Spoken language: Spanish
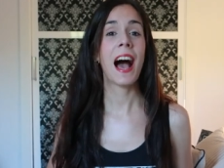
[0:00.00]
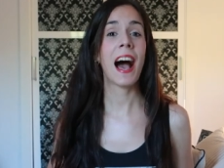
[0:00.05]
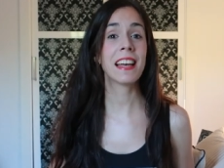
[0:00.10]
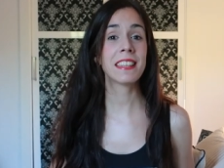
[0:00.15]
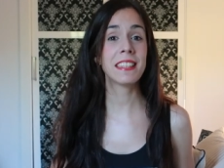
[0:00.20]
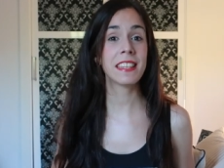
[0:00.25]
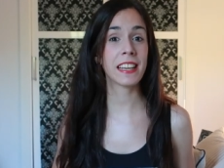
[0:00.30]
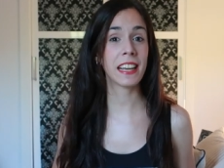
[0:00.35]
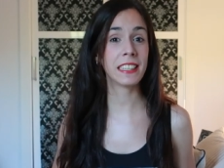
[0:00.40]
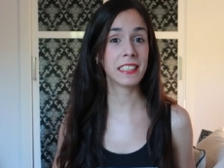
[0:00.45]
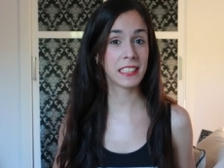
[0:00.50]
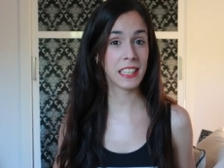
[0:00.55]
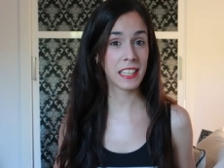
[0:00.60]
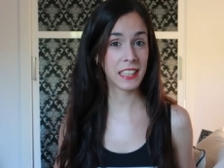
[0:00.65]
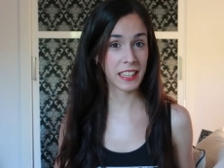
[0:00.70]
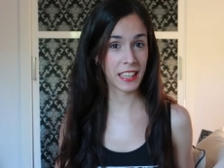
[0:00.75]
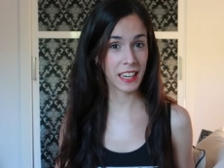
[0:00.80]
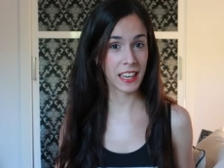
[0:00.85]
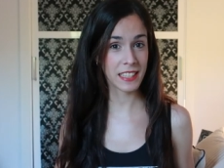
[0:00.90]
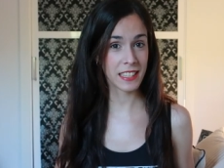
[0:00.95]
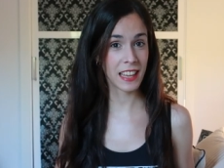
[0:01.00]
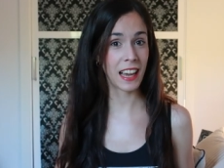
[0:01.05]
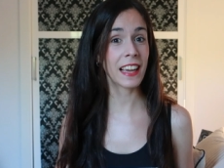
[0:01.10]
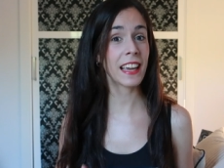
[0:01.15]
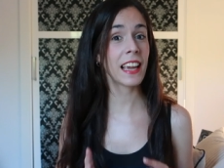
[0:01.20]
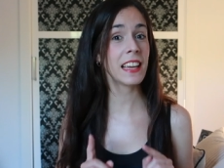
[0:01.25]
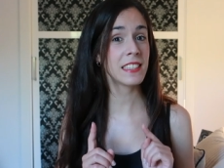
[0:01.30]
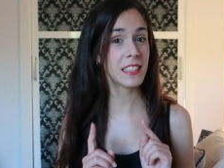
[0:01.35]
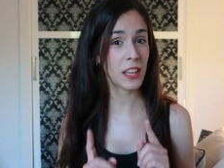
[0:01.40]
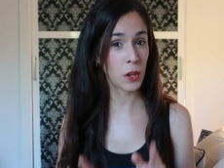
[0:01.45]
Así que si te interesa,
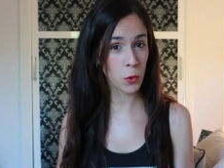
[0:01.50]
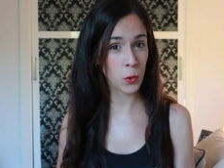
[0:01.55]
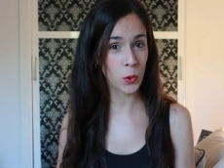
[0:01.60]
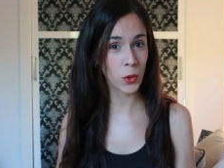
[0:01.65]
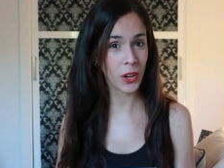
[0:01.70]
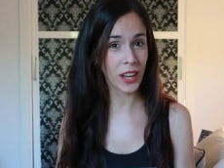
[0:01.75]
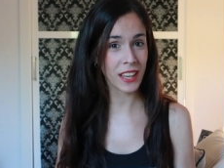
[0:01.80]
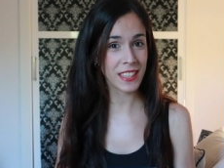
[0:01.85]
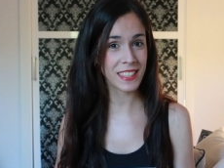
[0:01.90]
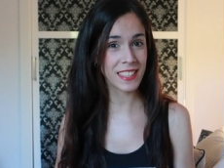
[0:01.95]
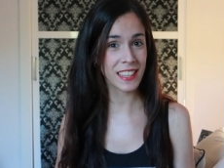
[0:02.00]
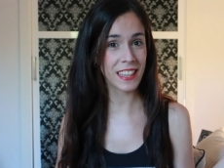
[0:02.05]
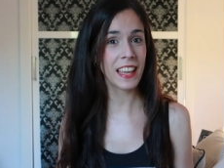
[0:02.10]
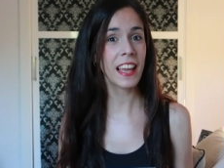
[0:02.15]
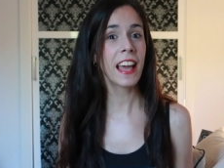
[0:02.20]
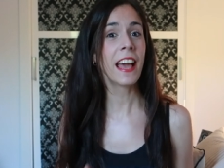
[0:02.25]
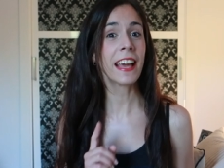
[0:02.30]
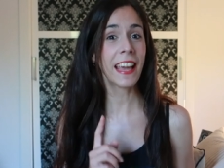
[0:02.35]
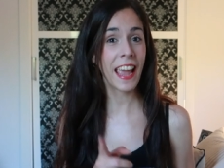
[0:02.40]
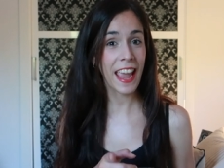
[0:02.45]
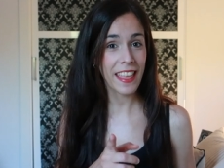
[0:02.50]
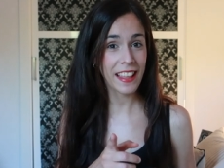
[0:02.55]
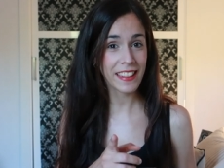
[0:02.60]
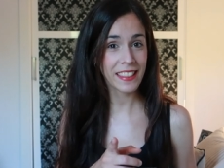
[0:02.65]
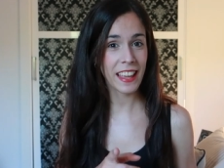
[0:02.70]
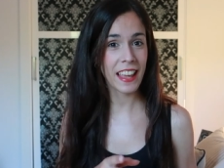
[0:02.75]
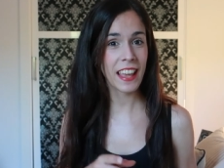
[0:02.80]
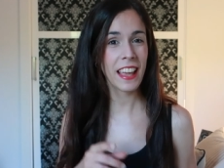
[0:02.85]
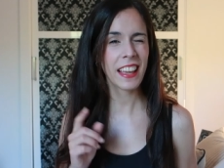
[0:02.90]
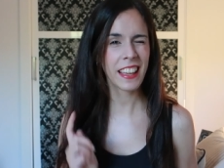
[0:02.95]
que seguro que sí,
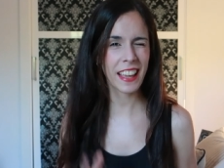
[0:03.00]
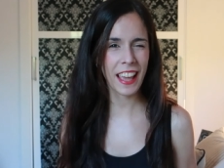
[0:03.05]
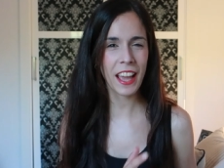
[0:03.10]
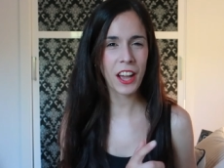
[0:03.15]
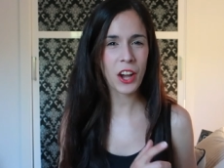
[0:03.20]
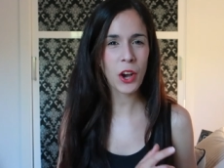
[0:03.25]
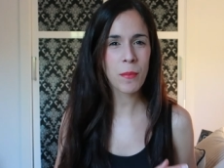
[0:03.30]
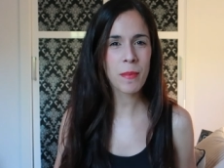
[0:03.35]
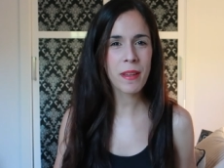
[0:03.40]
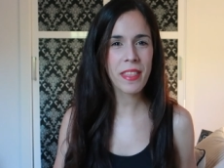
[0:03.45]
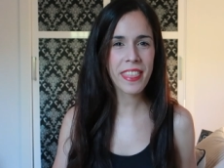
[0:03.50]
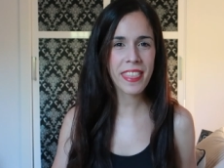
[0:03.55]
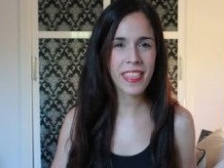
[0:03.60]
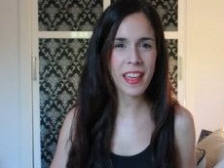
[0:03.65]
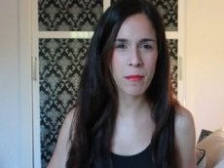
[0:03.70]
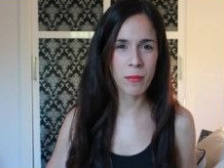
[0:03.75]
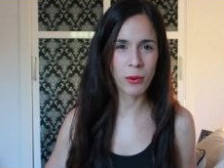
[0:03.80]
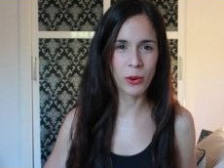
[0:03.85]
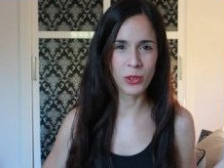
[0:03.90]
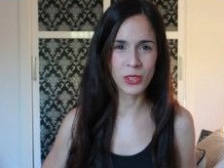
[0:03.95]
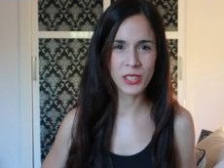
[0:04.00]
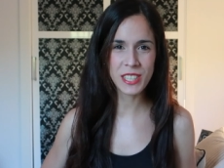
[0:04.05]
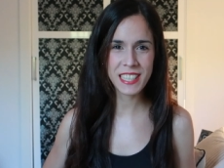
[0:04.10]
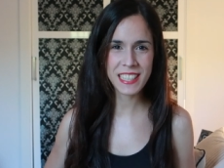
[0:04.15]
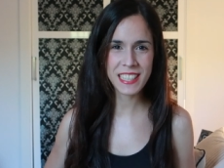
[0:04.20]
quédate que comenzamos.